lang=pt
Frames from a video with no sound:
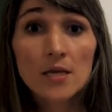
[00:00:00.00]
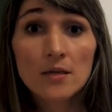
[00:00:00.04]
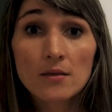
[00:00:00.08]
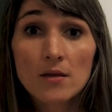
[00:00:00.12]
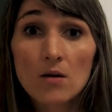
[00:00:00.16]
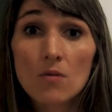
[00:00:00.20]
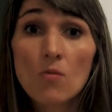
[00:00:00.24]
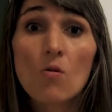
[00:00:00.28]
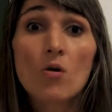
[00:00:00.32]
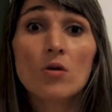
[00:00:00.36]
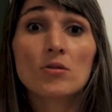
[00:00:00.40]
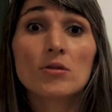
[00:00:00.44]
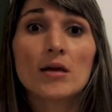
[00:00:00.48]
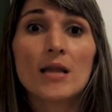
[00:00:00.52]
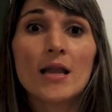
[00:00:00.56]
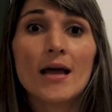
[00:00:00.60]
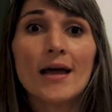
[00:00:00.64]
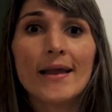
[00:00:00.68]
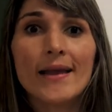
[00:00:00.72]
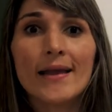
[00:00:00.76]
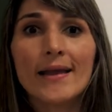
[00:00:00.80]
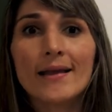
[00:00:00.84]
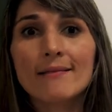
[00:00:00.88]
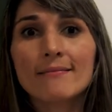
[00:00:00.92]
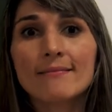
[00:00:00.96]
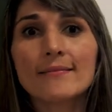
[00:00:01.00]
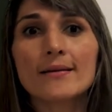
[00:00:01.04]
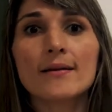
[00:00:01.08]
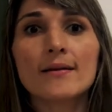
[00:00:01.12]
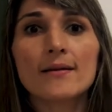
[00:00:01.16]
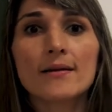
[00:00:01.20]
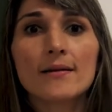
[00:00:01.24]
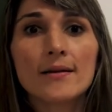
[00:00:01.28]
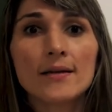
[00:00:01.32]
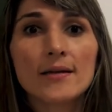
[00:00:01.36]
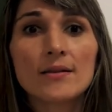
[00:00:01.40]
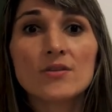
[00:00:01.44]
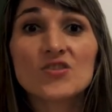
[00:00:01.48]
Então, quando ela
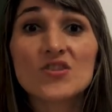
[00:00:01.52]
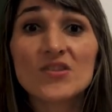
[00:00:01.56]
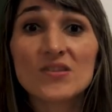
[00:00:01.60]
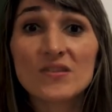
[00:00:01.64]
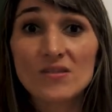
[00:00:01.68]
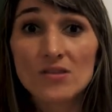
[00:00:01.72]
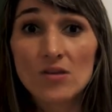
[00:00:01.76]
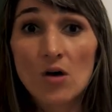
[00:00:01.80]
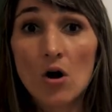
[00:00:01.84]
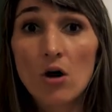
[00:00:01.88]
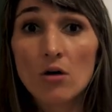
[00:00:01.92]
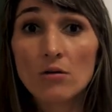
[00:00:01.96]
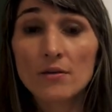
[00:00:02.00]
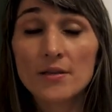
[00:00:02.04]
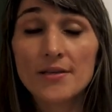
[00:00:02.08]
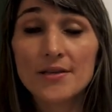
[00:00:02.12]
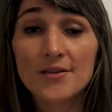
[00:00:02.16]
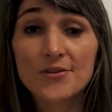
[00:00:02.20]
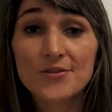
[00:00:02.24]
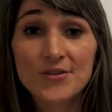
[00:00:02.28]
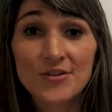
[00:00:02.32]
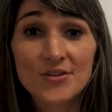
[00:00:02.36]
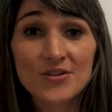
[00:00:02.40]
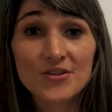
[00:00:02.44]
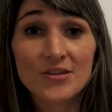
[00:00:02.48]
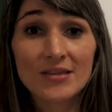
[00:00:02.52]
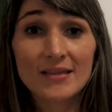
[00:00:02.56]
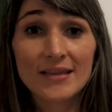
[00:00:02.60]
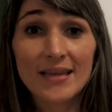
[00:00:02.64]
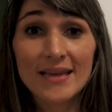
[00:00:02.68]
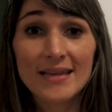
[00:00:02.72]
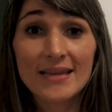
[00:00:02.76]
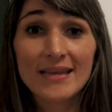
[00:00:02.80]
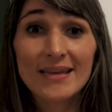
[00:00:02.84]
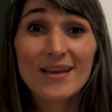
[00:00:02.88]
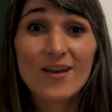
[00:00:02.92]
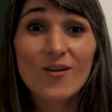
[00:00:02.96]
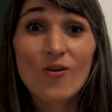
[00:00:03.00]
entra em desordem, a gente
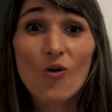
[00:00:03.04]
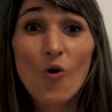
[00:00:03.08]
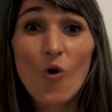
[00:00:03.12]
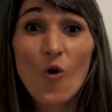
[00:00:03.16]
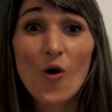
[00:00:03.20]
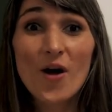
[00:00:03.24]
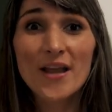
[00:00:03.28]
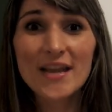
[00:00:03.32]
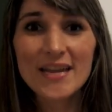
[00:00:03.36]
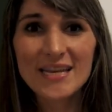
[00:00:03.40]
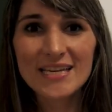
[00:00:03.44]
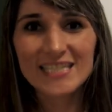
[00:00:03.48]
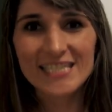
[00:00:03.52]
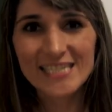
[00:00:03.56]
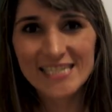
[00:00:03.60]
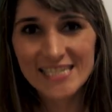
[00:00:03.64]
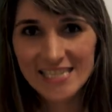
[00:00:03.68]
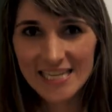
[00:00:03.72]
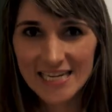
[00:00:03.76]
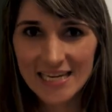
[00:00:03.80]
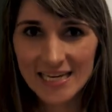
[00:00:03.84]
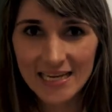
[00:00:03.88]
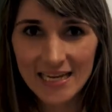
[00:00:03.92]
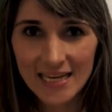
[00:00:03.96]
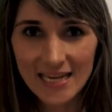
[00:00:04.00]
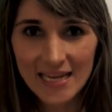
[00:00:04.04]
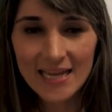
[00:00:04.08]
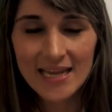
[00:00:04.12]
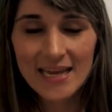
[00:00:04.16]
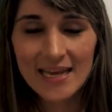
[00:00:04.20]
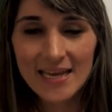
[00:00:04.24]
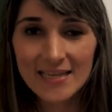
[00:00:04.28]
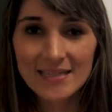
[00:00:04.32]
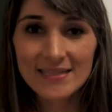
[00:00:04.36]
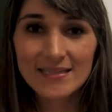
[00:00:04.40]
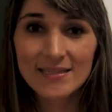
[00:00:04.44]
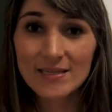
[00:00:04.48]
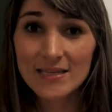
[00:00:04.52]
tem que corrigir
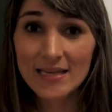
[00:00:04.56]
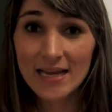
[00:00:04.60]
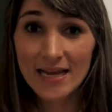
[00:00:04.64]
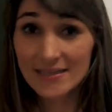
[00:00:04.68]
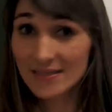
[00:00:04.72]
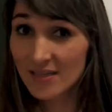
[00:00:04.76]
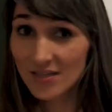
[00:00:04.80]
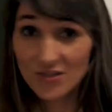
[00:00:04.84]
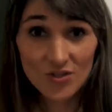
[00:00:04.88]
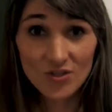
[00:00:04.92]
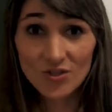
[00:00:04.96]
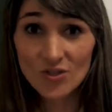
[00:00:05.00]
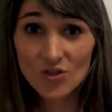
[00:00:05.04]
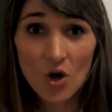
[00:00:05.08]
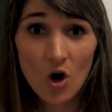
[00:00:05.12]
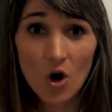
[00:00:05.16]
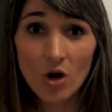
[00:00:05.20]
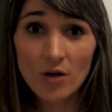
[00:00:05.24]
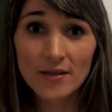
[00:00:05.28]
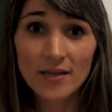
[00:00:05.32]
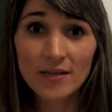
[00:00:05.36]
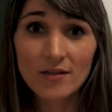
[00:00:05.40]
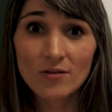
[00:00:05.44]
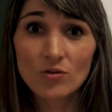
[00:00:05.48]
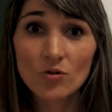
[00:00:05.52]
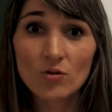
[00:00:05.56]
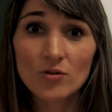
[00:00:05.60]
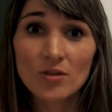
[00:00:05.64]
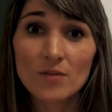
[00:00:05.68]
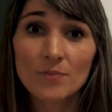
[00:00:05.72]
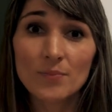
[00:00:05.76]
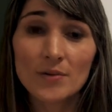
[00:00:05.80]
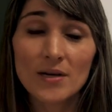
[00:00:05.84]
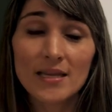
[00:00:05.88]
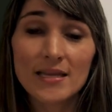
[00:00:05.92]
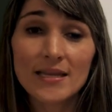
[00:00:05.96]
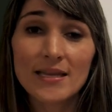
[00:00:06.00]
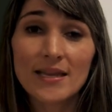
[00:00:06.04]
esse, essa desordem toda
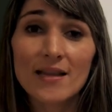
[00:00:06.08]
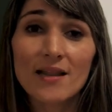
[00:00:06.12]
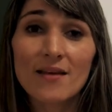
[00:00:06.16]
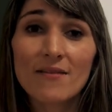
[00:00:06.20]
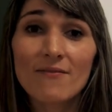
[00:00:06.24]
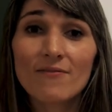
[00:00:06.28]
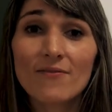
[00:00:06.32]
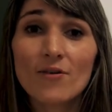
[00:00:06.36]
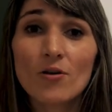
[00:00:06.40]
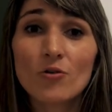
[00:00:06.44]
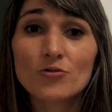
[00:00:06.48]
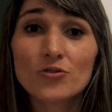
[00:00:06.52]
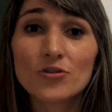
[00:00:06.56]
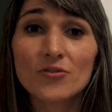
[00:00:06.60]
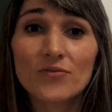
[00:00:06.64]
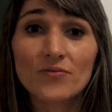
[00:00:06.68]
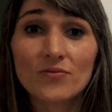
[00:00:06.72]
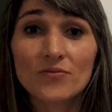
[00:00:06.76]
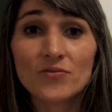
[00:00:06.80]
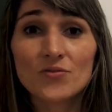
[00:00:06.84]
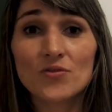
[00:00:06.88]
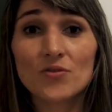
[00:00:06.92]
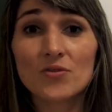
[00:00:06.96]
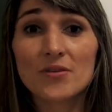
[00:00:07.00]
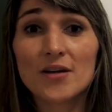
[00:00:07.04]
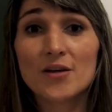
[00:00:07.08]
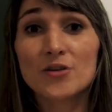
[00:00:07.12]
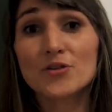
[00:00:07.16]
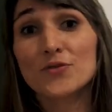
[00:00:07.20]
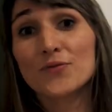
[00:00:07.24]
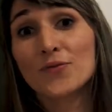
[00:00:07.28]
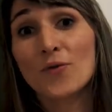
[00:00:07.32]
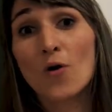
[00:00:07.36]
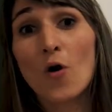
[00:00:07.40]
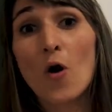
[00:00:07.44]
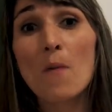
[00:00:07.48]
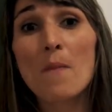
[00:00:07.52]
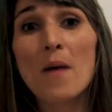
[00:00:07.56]
para que ela volte a funcionar de
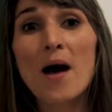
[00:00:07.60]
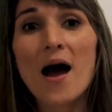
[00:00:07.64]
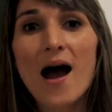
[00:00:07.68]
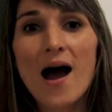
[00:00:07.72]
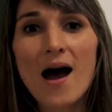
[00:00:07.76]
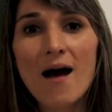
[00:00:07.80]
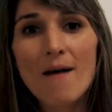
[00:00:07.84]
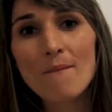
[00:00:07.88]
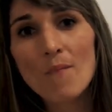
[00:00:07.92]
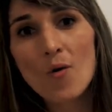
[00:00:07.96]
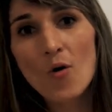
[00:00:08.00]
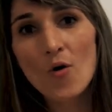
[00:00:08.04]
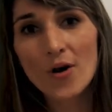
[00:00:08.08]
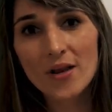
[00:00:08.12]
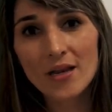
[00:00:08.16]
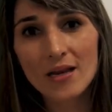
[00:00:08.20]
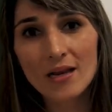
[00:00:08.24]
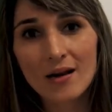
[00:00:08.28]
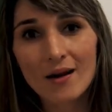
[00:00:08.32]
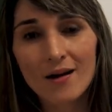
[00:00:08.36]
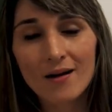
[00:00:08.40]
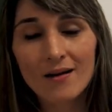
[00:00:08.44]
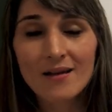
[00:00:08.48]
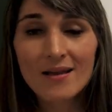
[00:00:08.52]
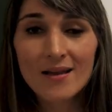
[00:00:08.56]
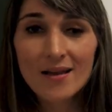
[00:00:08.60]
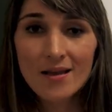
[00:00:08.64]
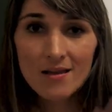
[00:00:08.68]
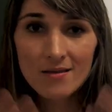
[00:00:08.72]
forma harmônica.